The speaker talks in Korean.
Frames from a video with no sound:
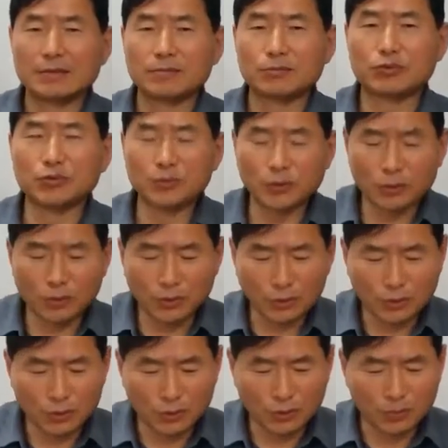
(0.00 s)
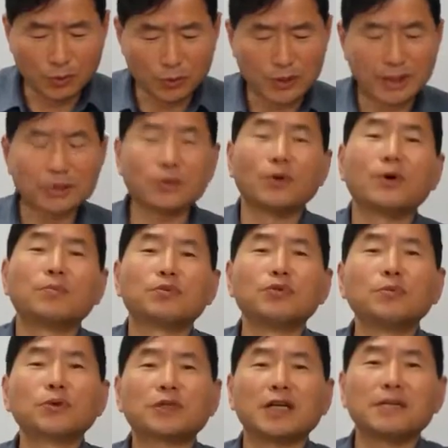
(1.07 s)
부모보다도
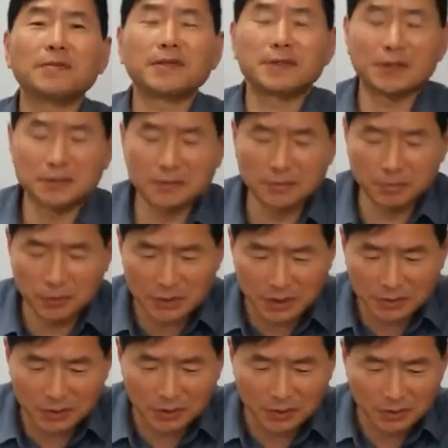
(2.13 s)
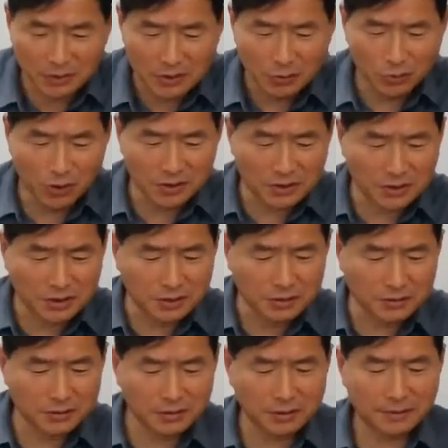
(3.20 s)
부모 잘 만나는 것보다도
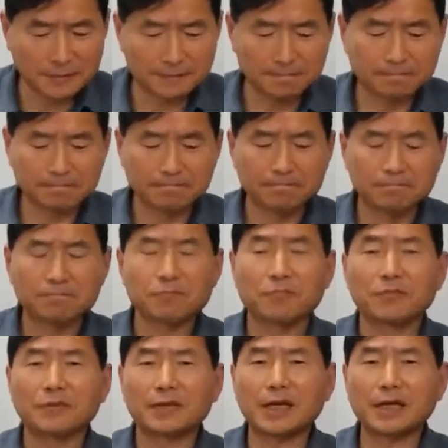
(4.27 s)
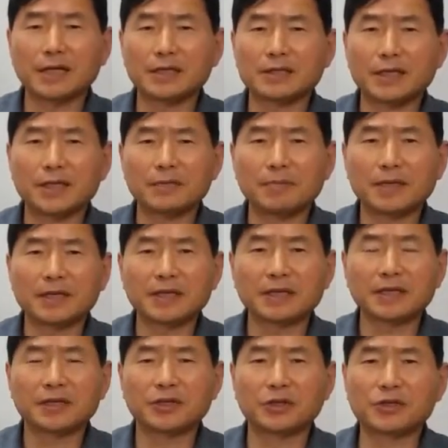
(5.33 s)
훨씬 더 나의 삶의
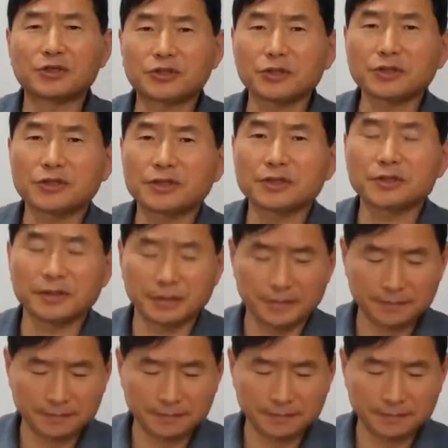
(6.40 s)
결정적인 것